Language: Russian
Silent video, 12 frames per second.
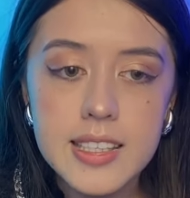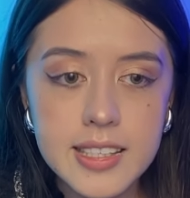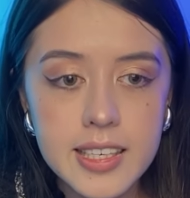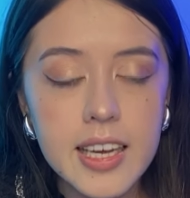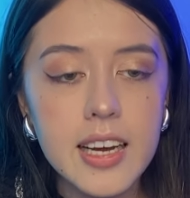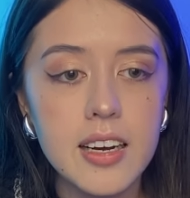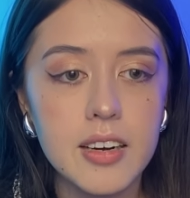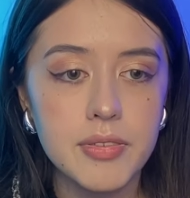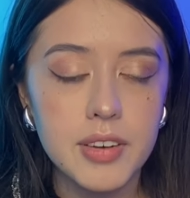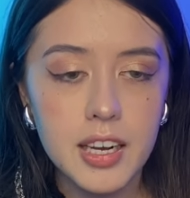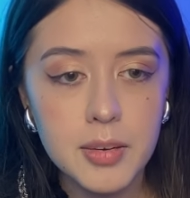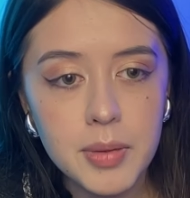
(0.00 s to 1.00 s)
те
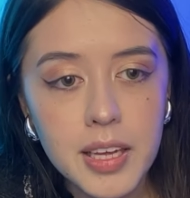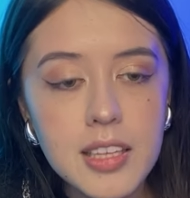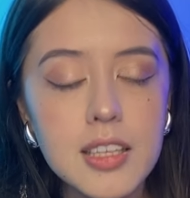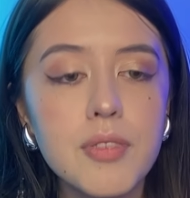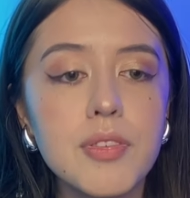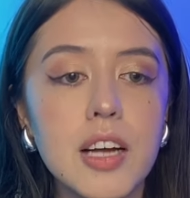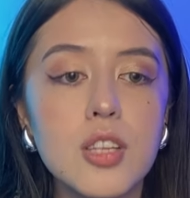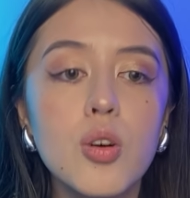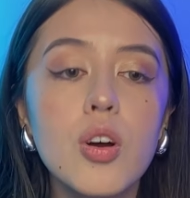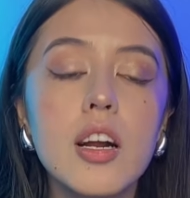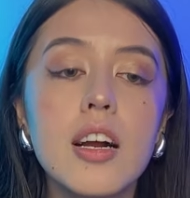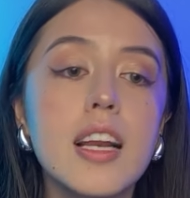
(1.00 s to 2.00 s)
фрагменты, в
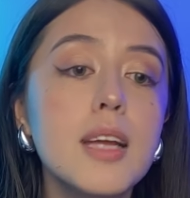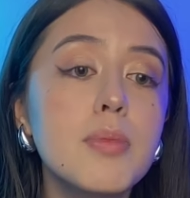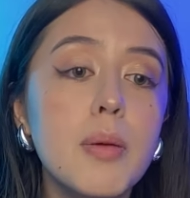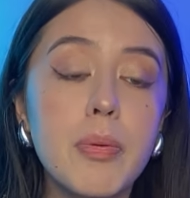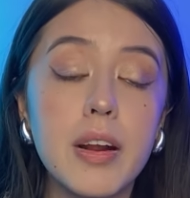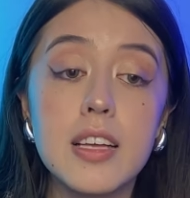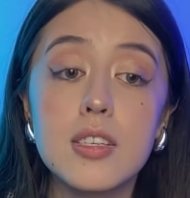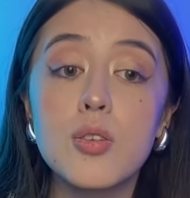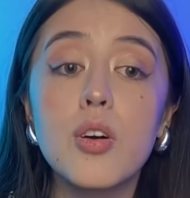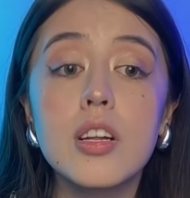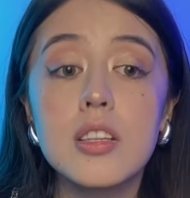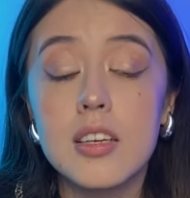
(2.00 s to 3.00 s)
которых либо
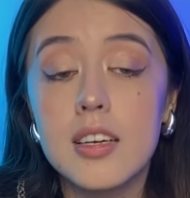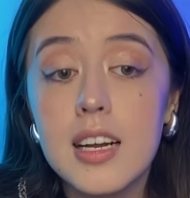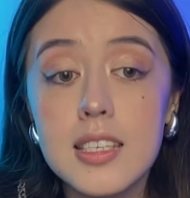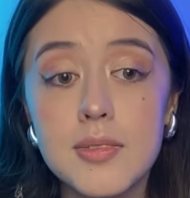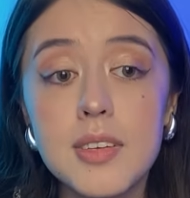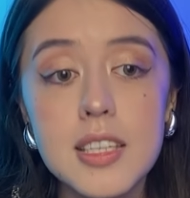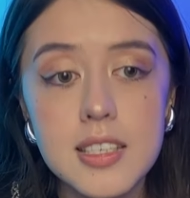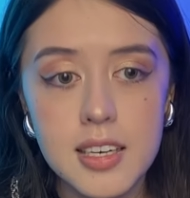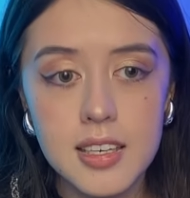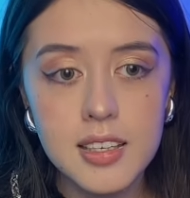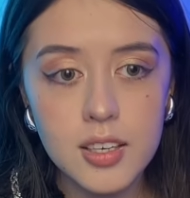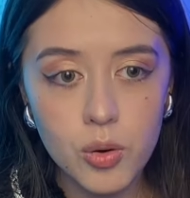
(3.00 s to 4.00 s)
происходит
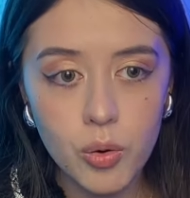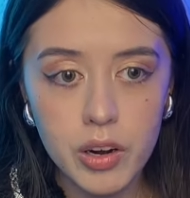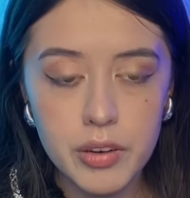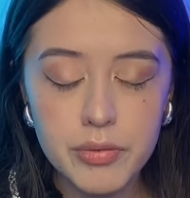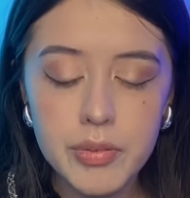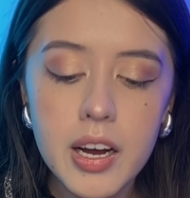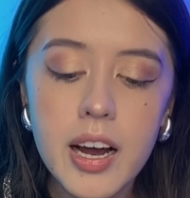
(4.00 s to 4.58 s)
развитие героев,